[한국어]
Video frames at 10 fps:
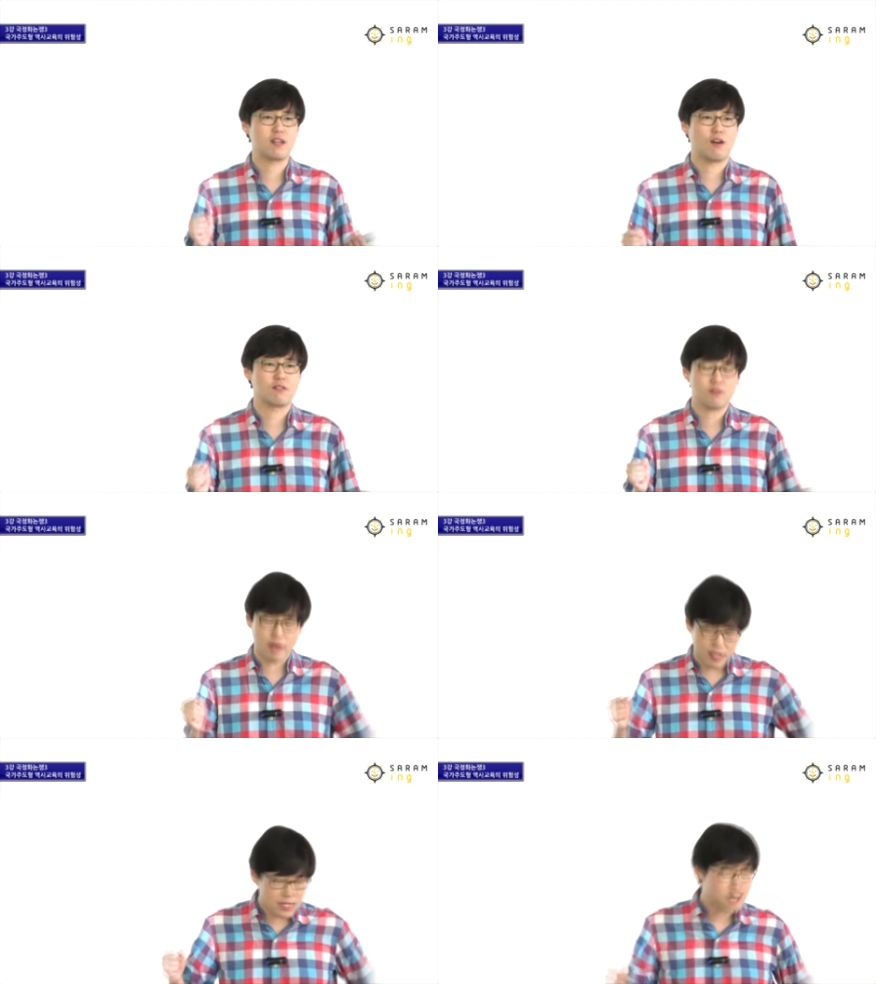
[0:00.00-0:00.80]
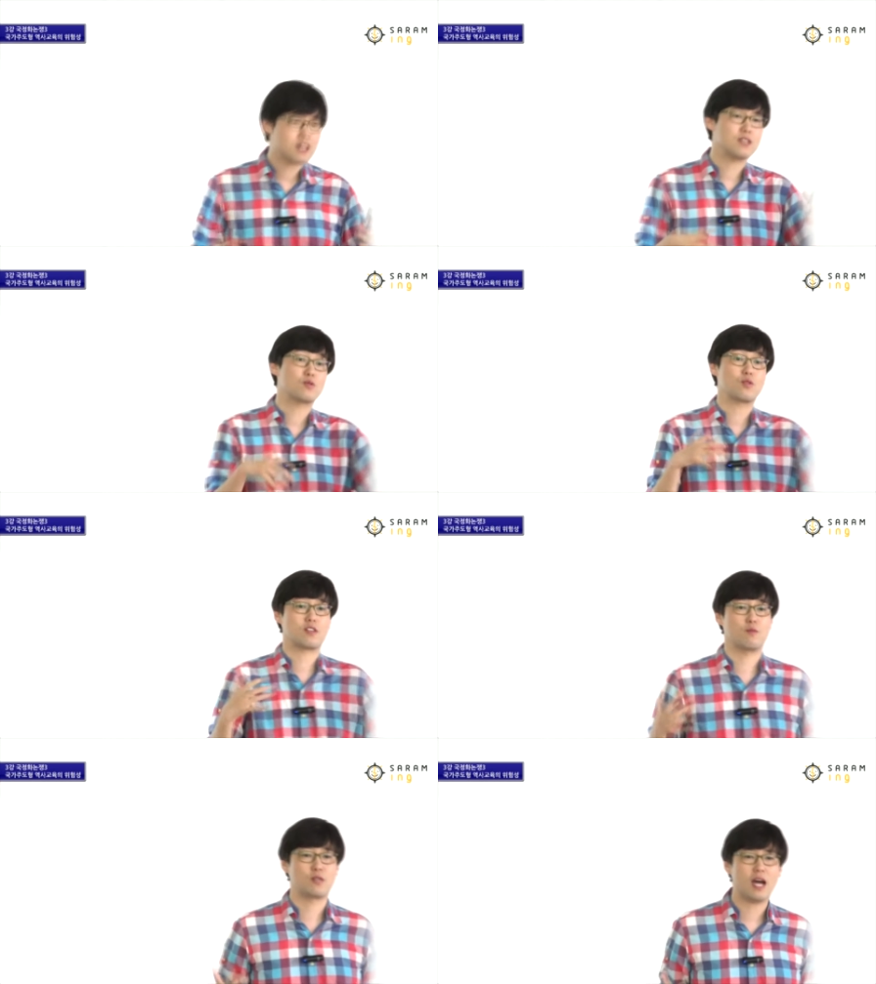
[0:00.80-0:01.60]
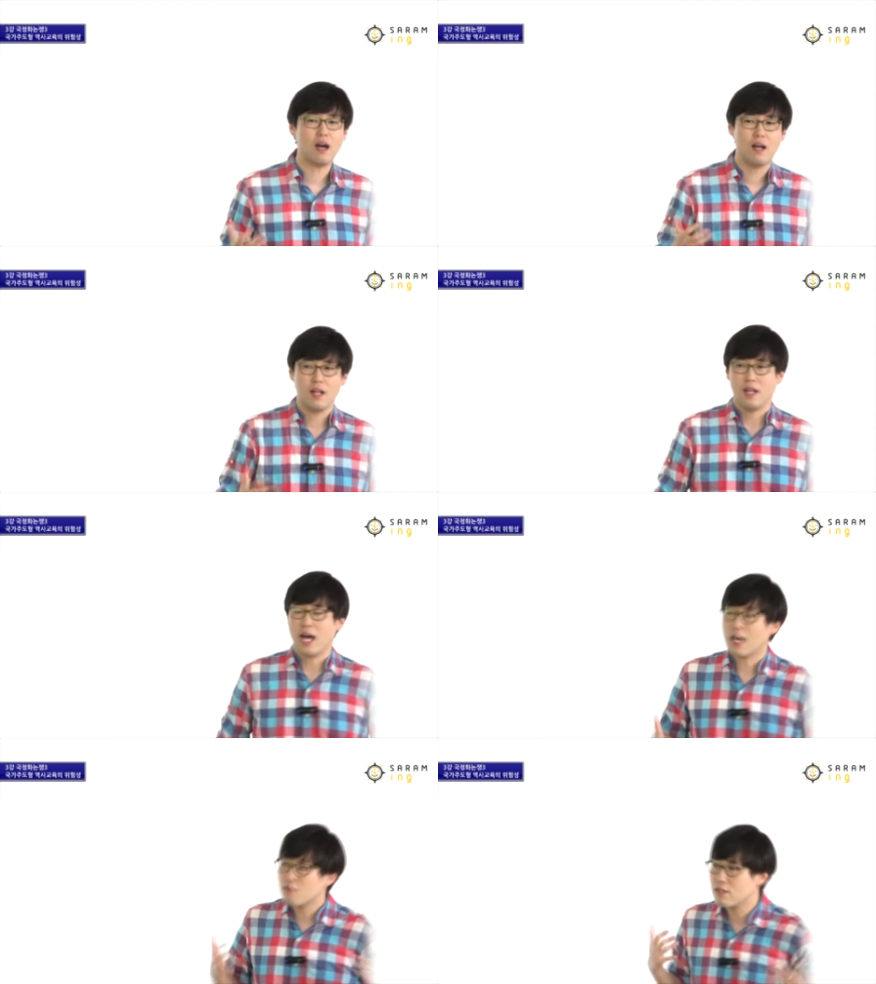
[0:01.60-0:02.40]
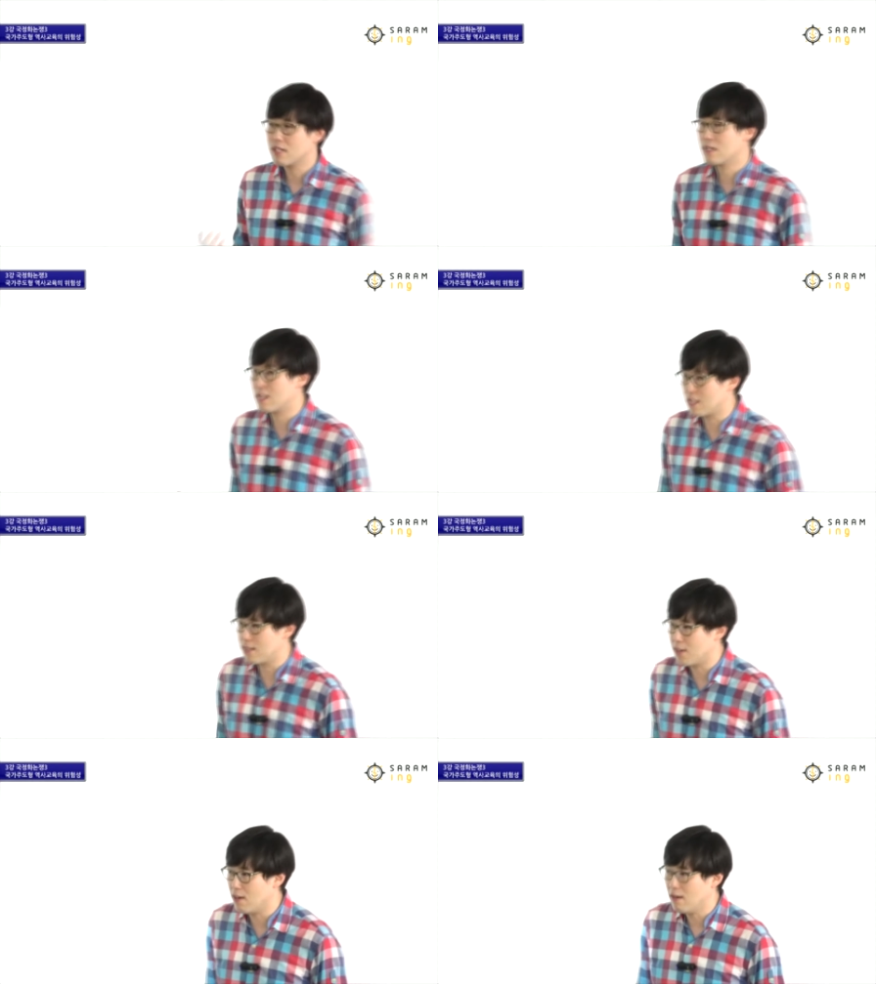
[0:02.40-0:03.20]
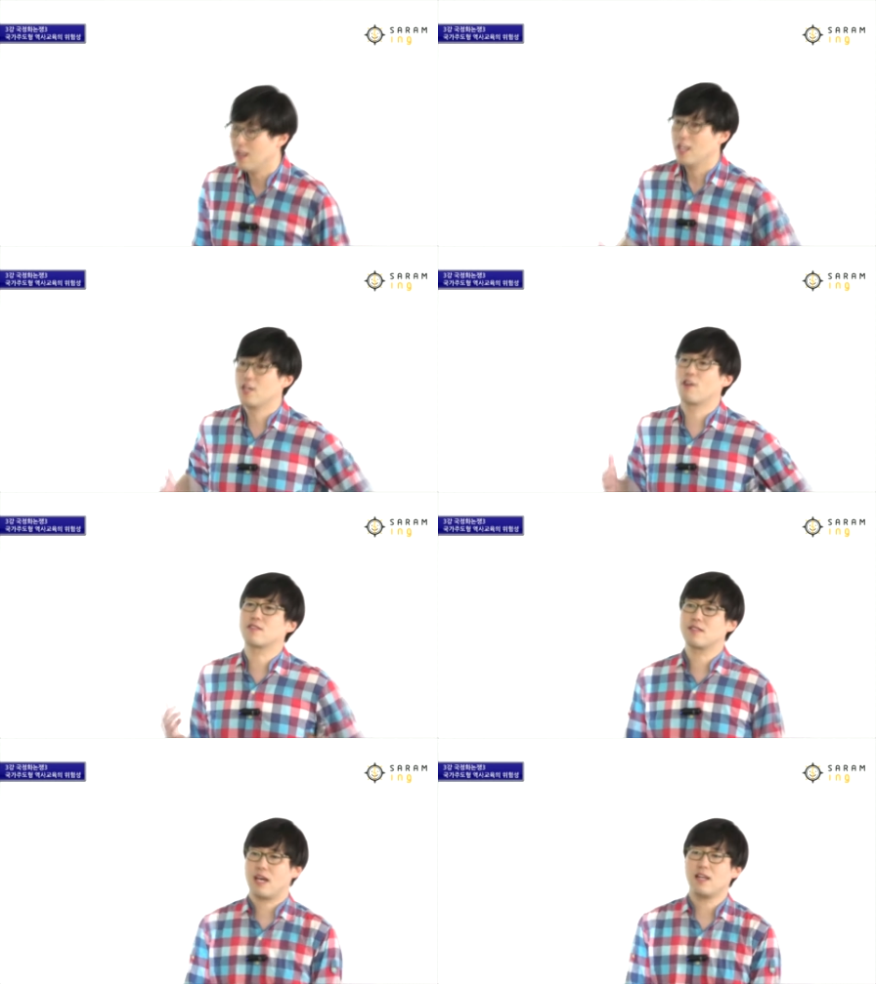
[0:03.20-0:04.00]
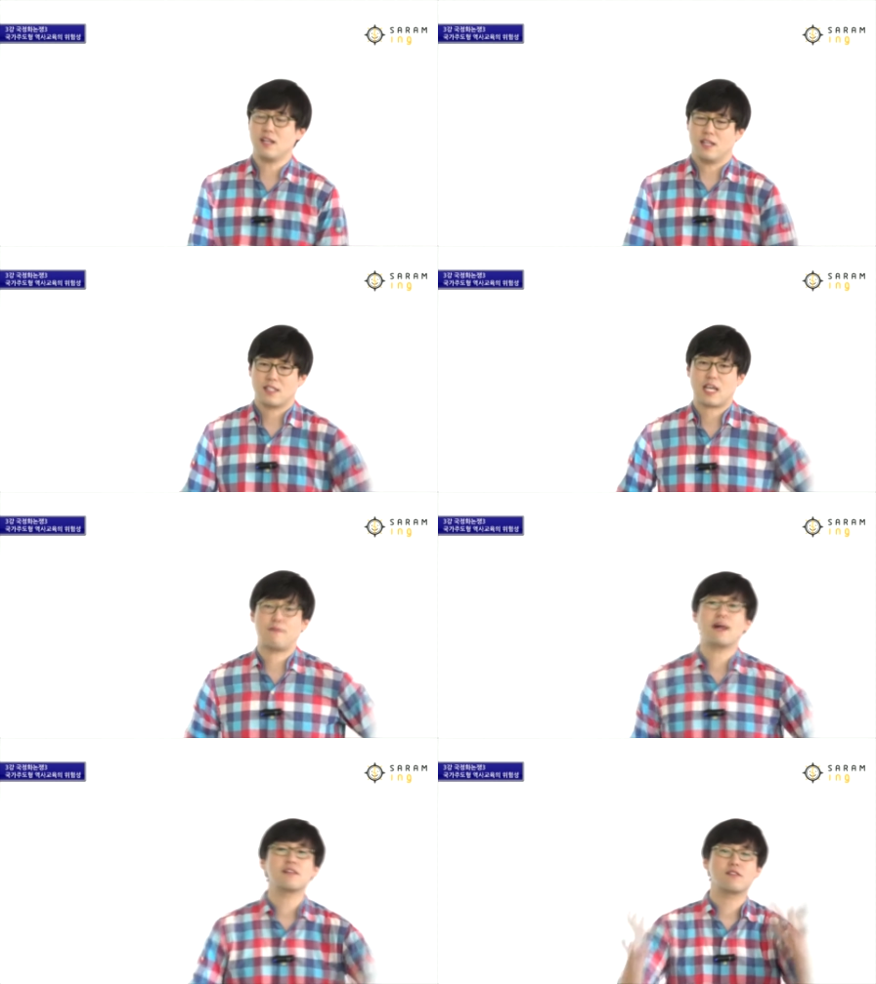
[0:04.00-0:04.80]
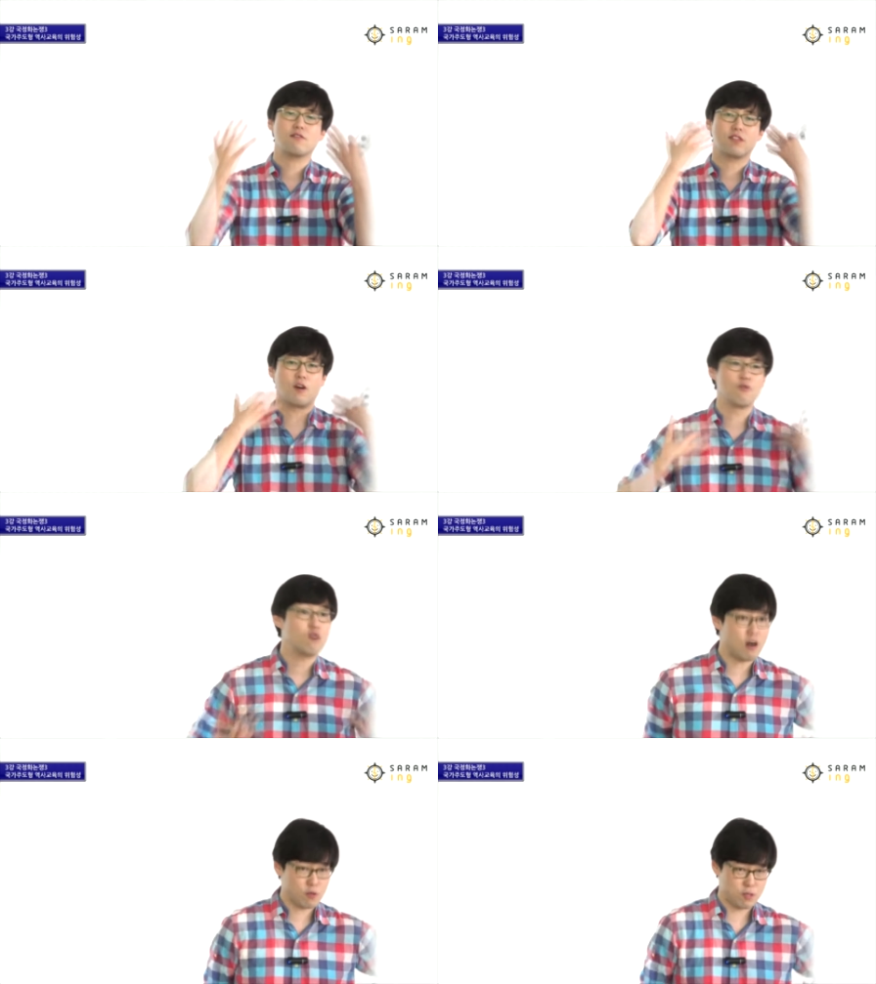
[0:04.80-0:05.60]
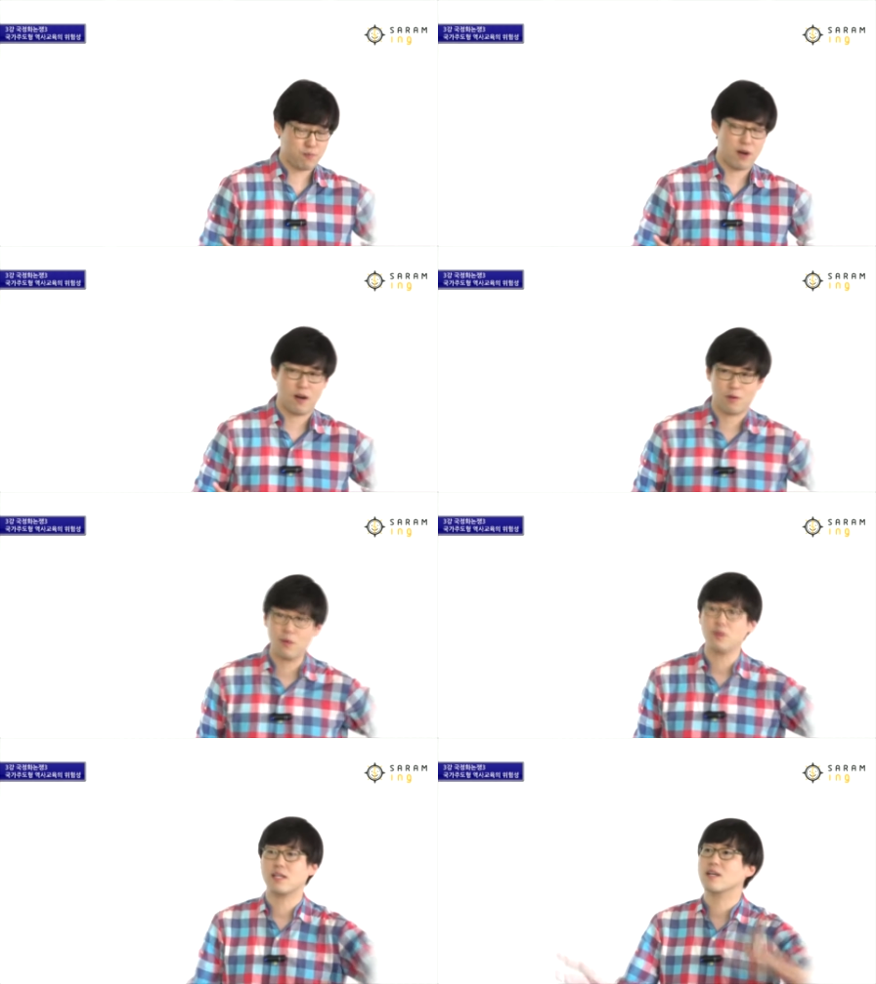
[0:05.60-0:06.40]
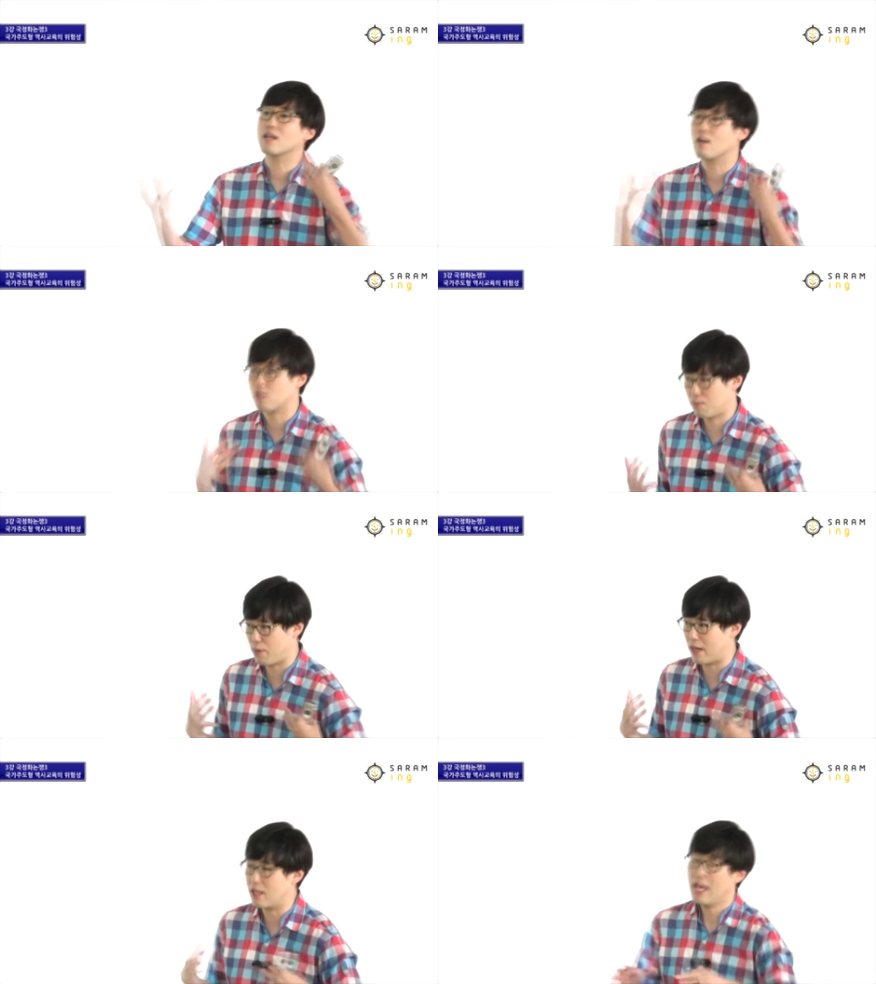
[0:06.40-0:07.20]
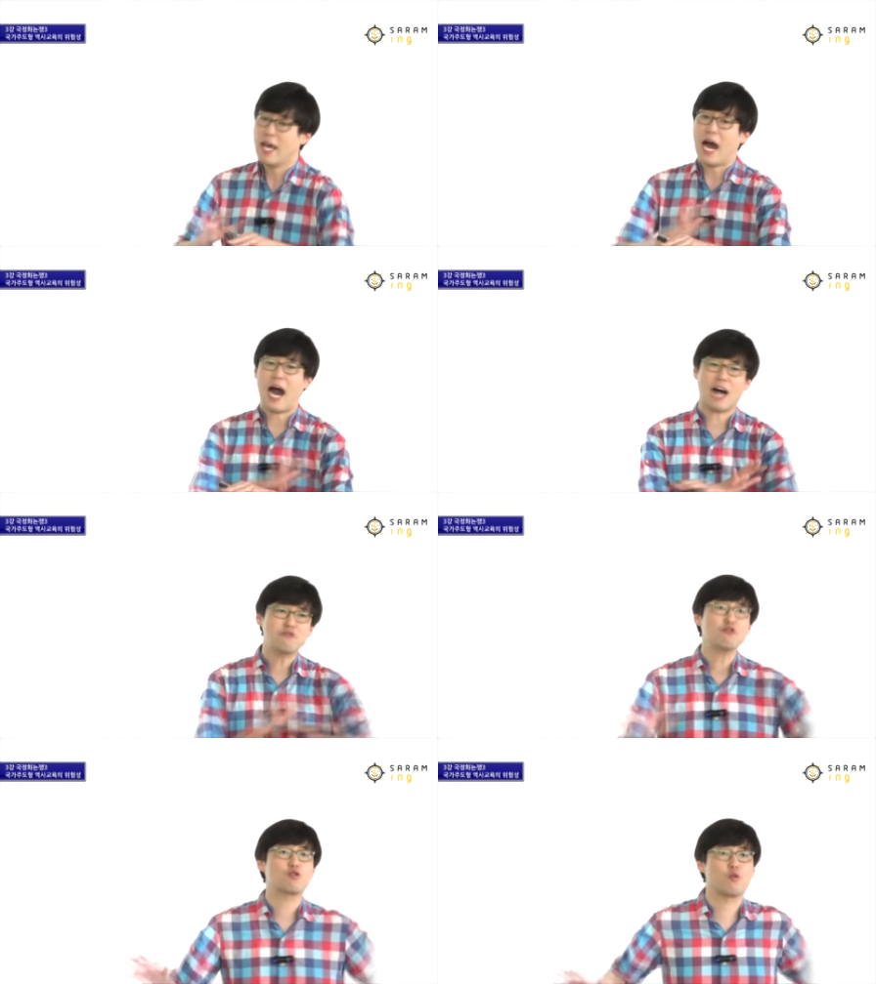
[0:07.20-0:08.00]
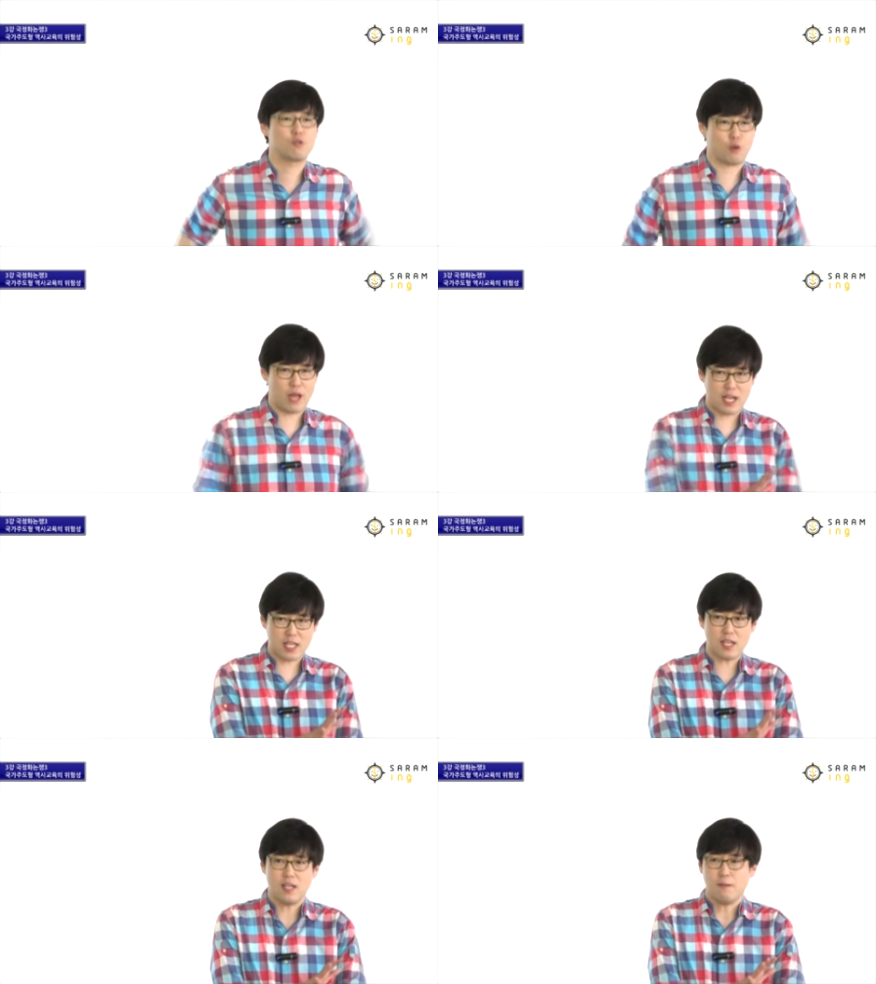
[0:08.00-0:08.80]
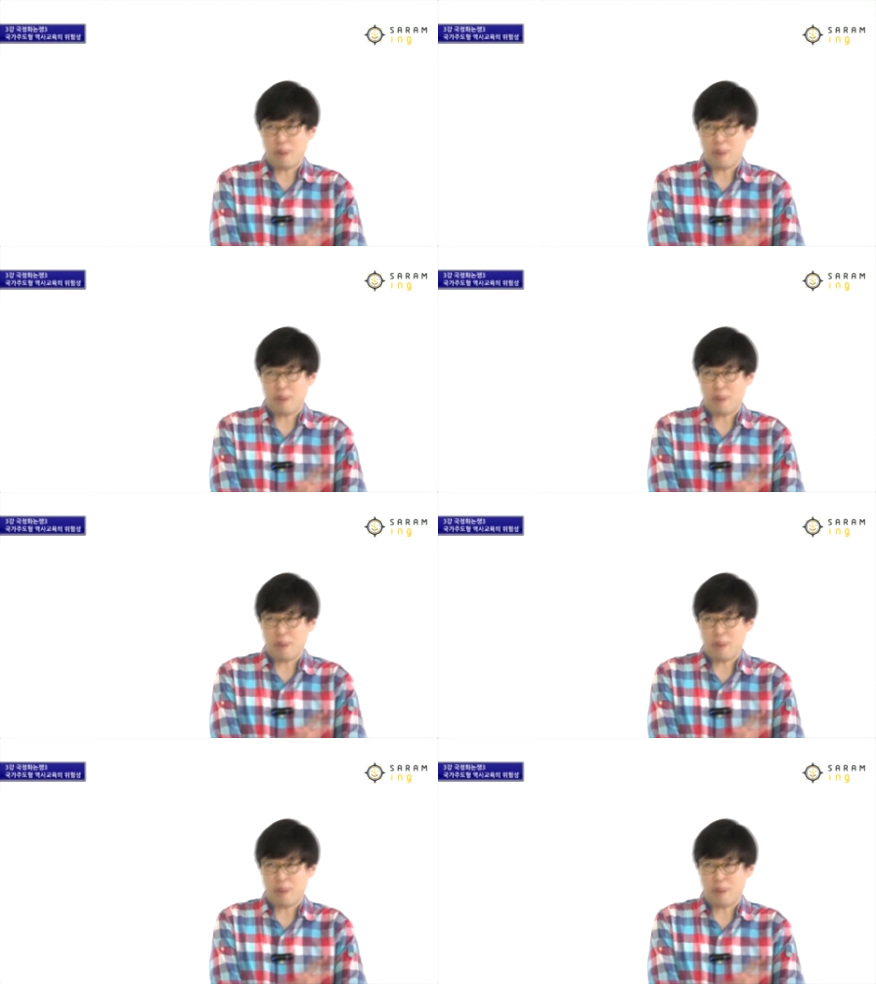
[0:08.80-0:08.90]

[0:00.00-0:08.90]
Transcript: 우리가 얻은 굉장히 큰 소득은 뭐냐? 한국인들이 드디어 역사를 자발적으로 연구하고 싶어하고 생각하고 싶어하는 아주 좋은 토양이